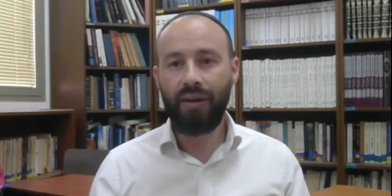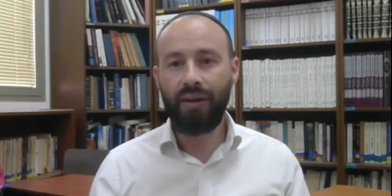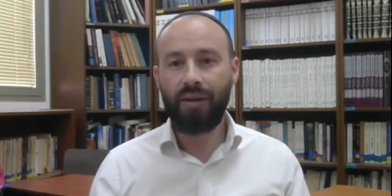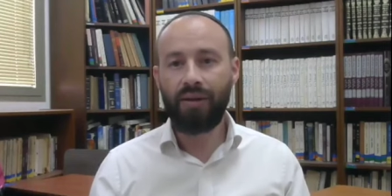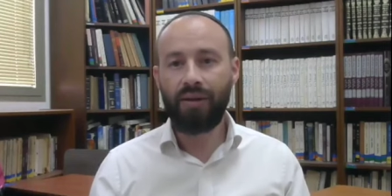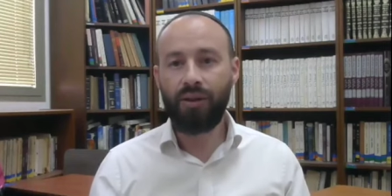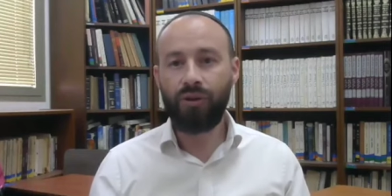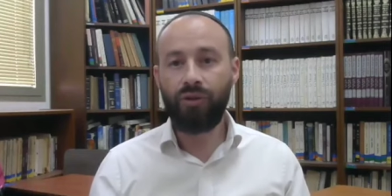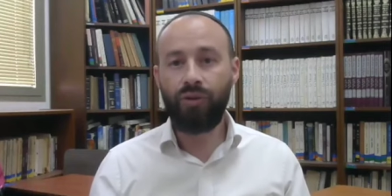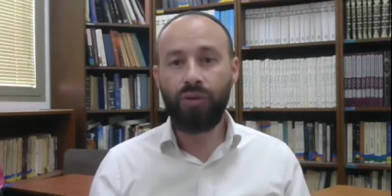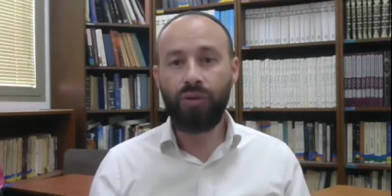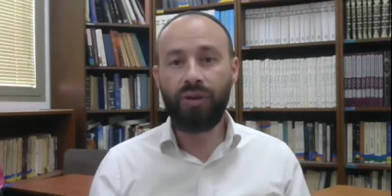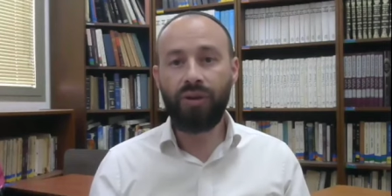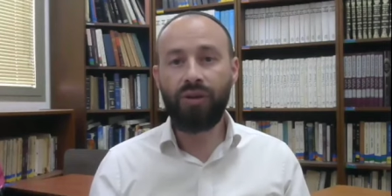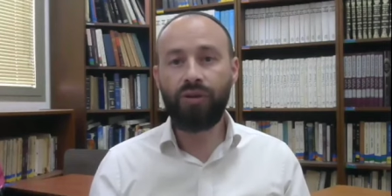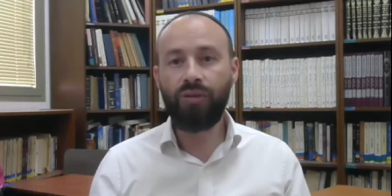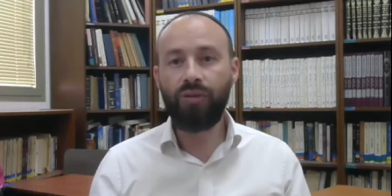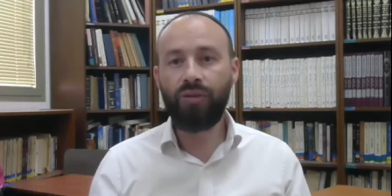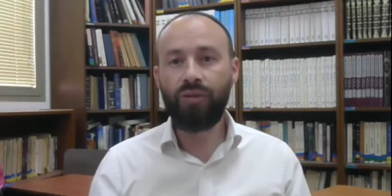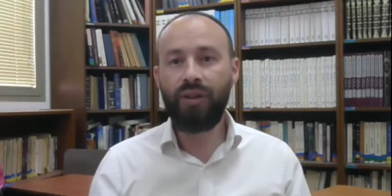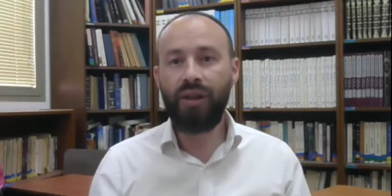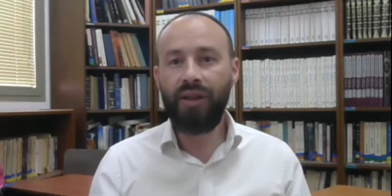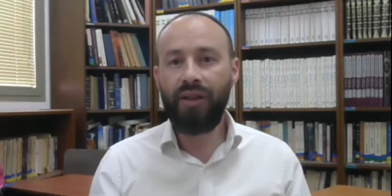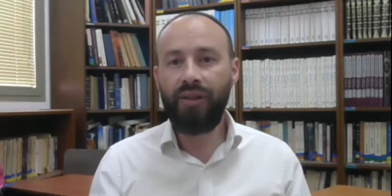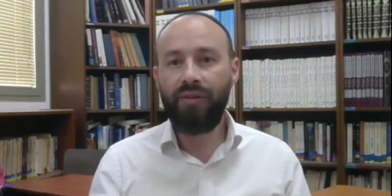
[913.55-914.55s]
c'est sûr qu'ils
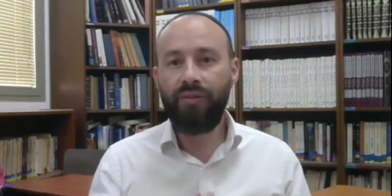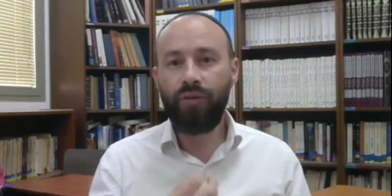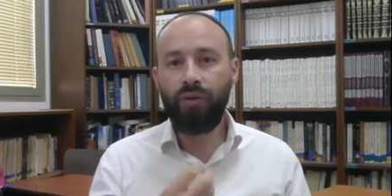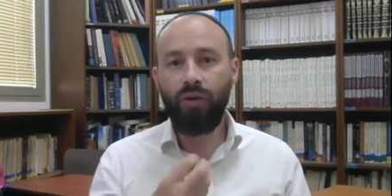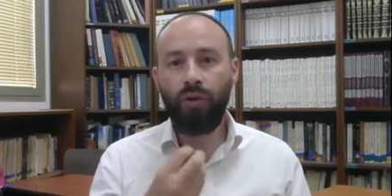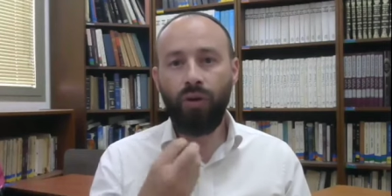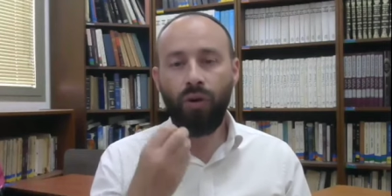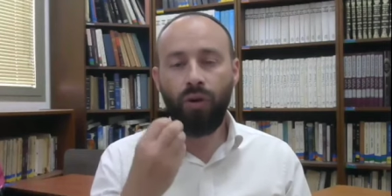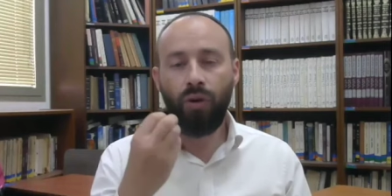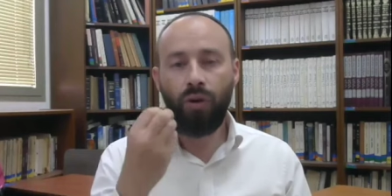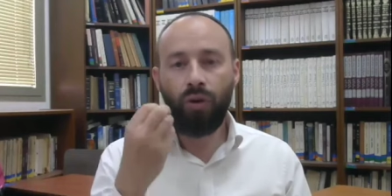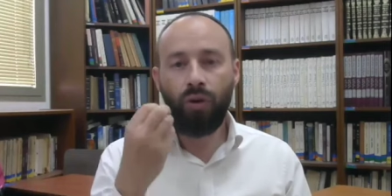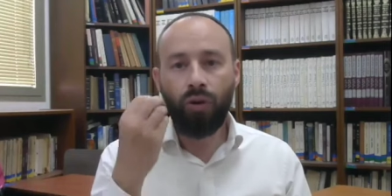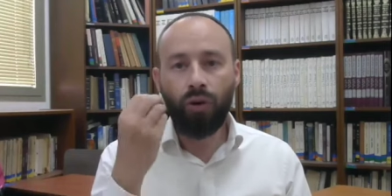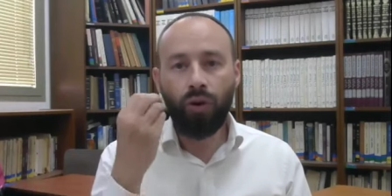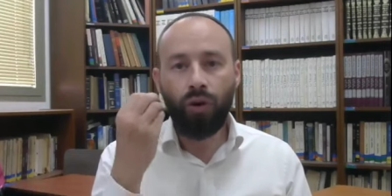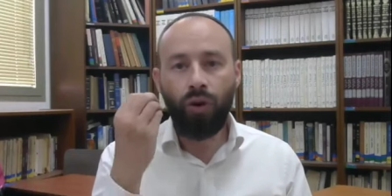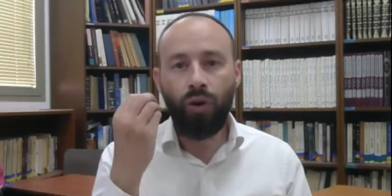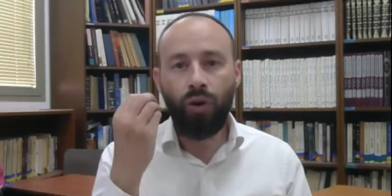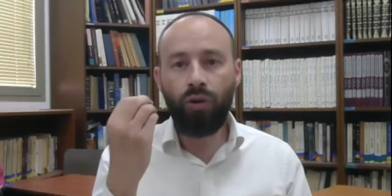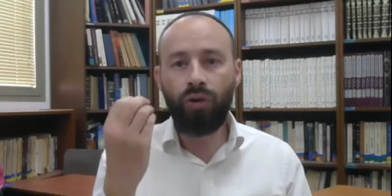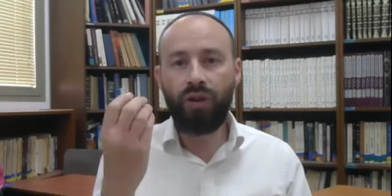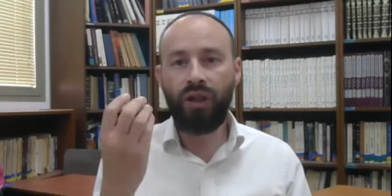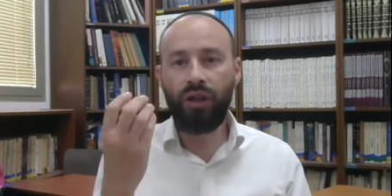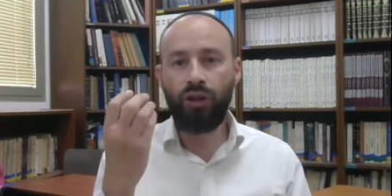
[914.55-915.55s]
sont des livres de
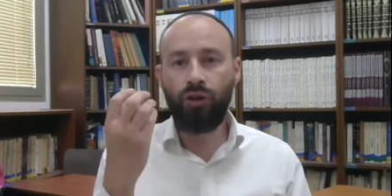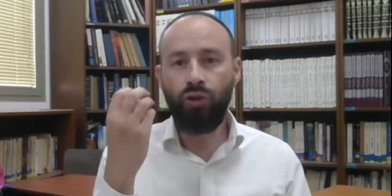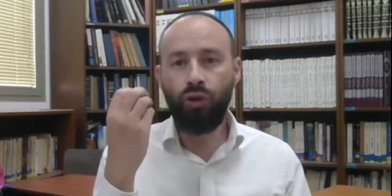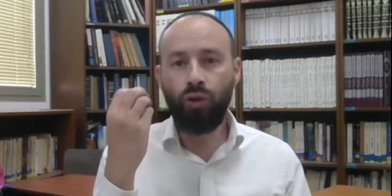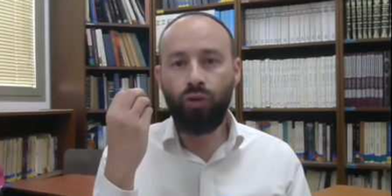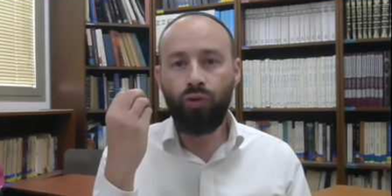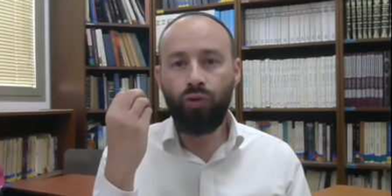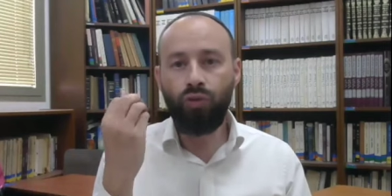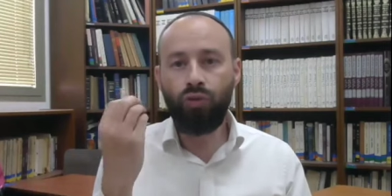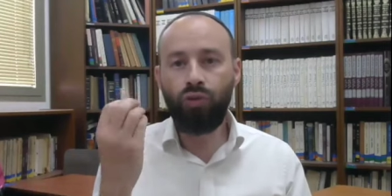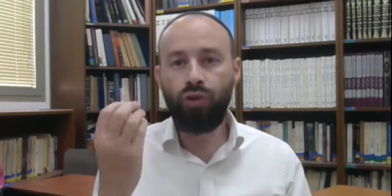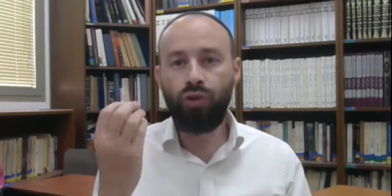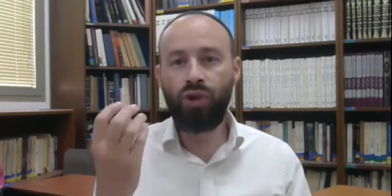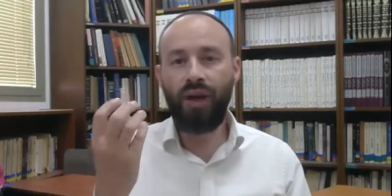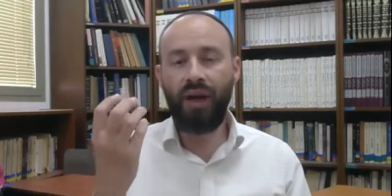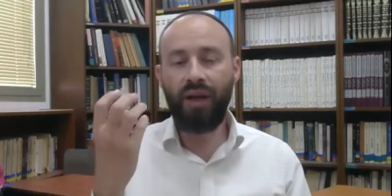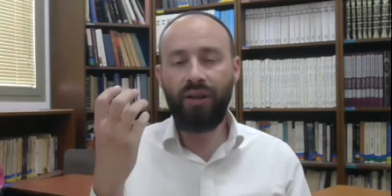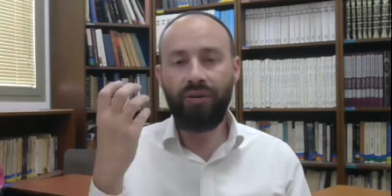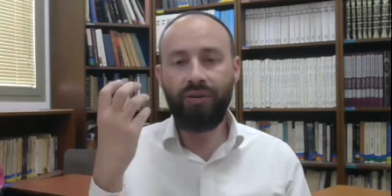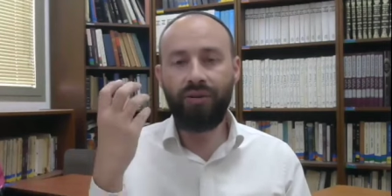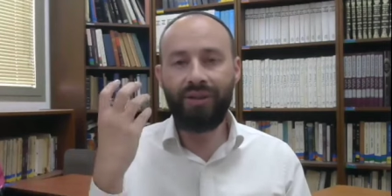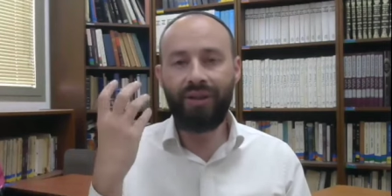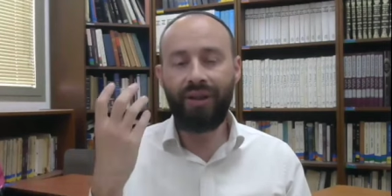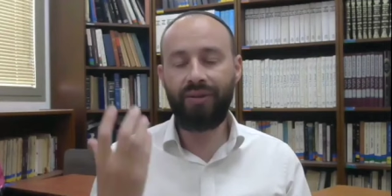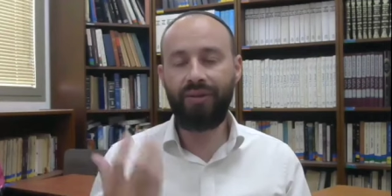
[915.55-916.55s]
Kodesh, de Gdusha,
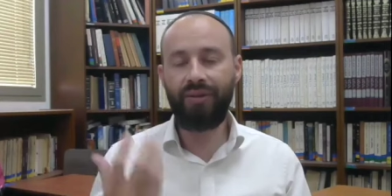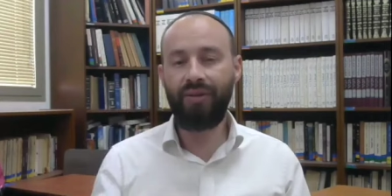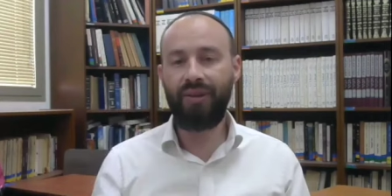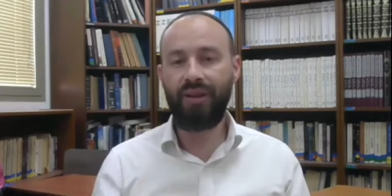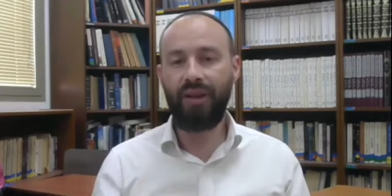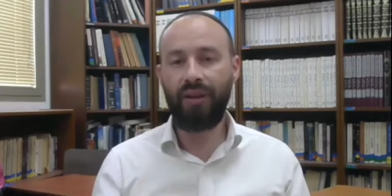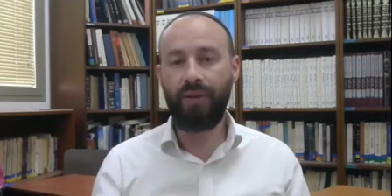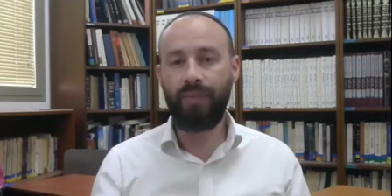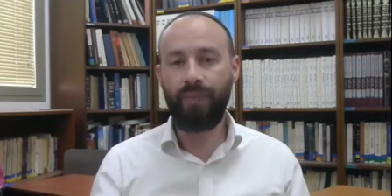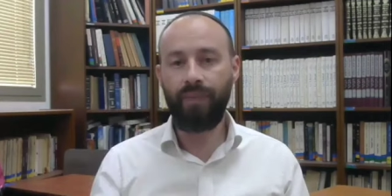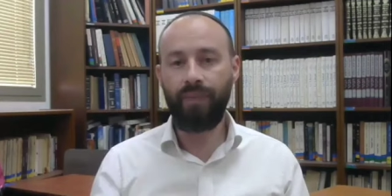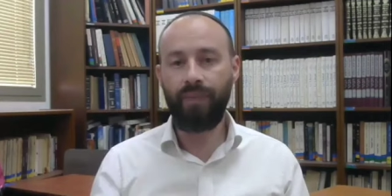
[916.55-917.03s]
de sainteté.